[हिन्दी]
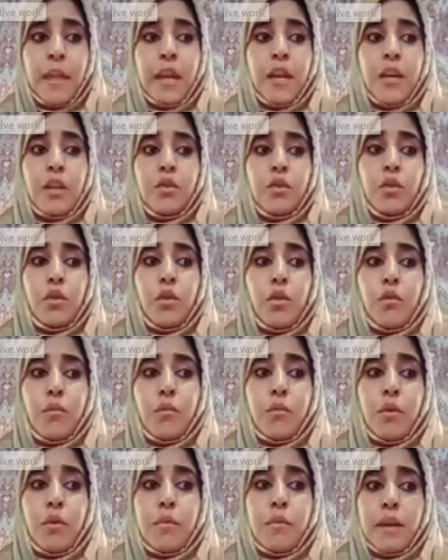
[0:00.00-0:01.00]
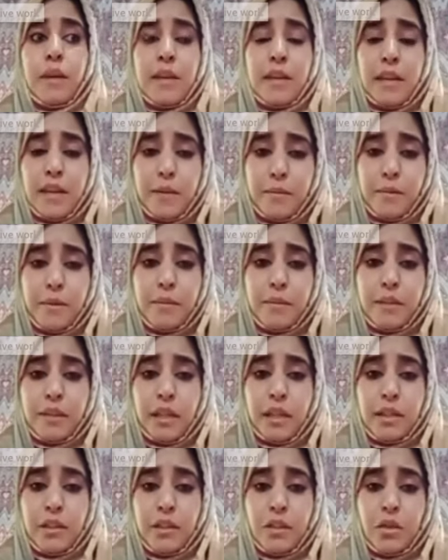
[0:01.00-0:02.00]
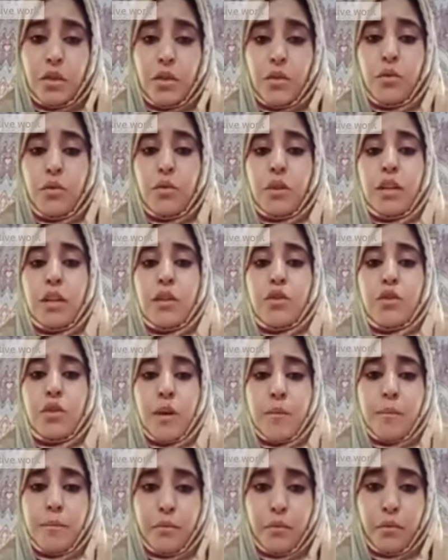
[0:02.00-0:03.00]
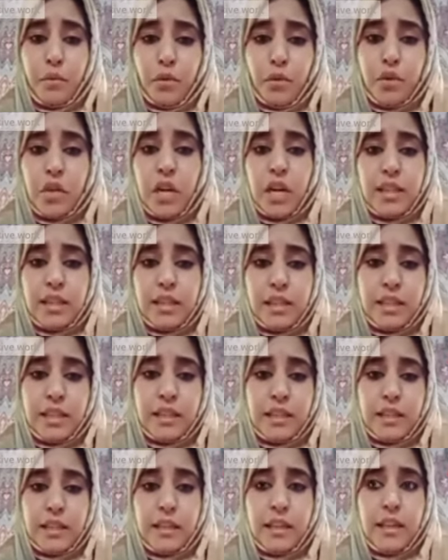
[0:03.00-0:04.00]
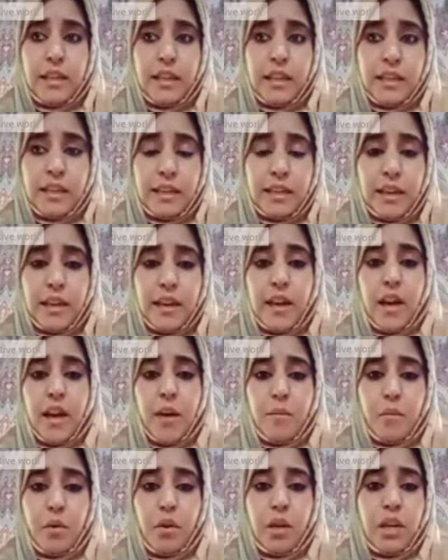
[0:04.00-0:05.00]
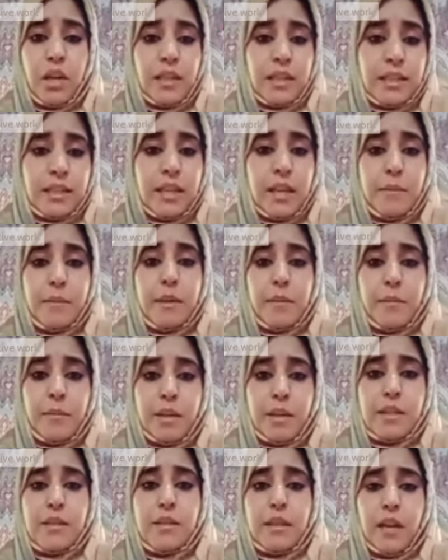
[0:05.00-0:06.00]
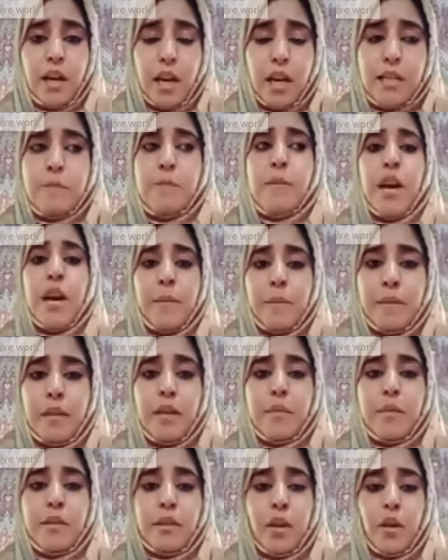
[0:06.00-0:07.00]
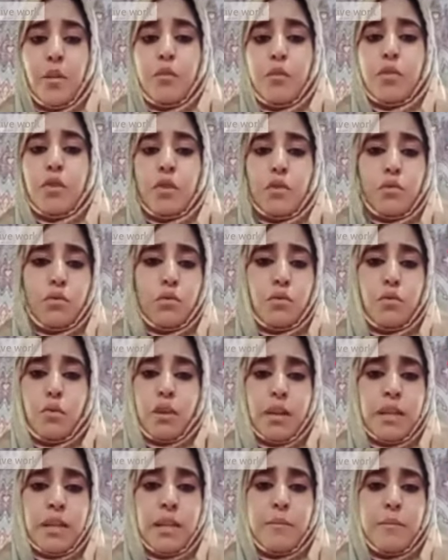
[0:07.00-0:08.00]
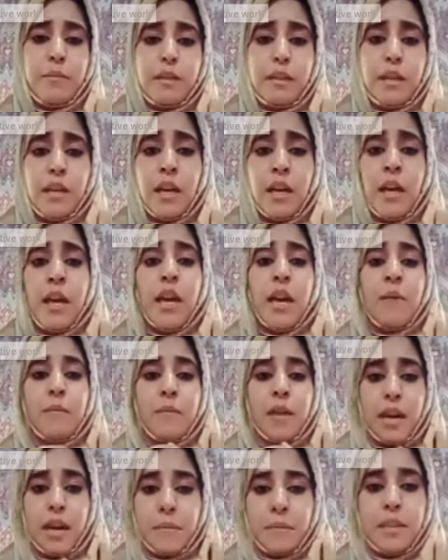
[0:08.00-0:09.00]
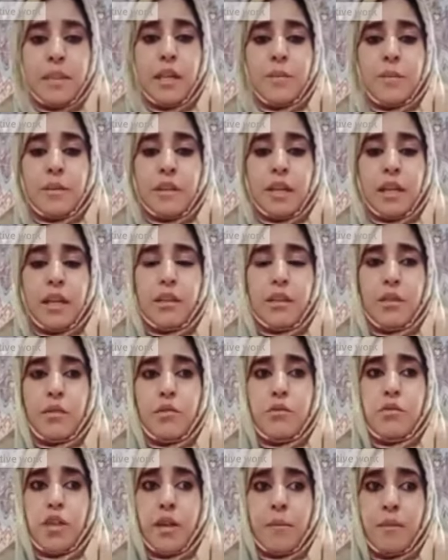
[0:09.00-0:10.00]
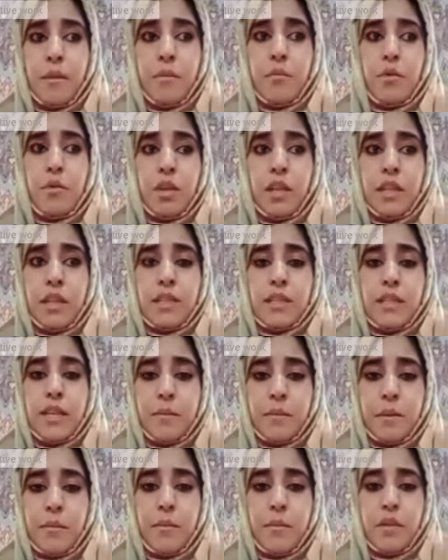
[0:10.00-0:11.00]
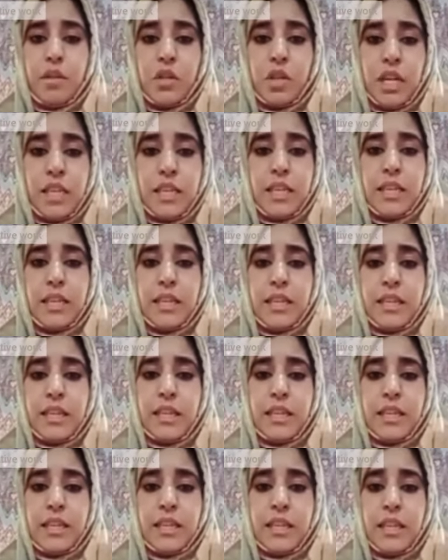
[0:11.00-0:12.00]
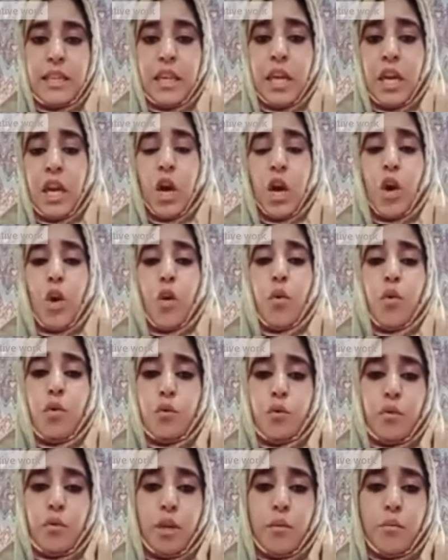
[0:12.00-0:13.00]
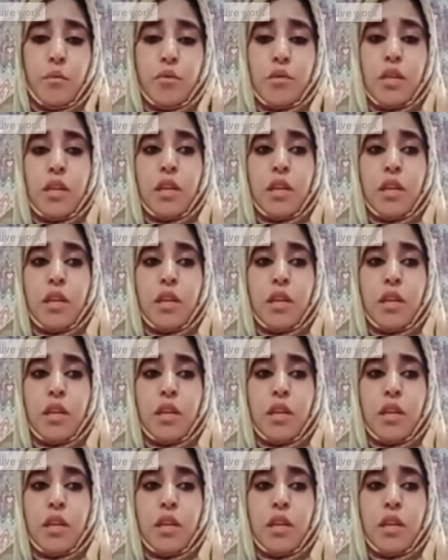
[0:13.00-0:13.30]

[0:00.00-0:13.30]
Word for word: तो मैं ये भी बताती चलूँ कि जब वो शादी करने के लिए हम मौलाना साहब के पास खास मैं अपना बताऊँ मुझे दूसरों का नहीं पता मैं अपना बताती हूँ जब मैं मौलाना साहब के पास शादी के लिए गई उन्होंने मुझे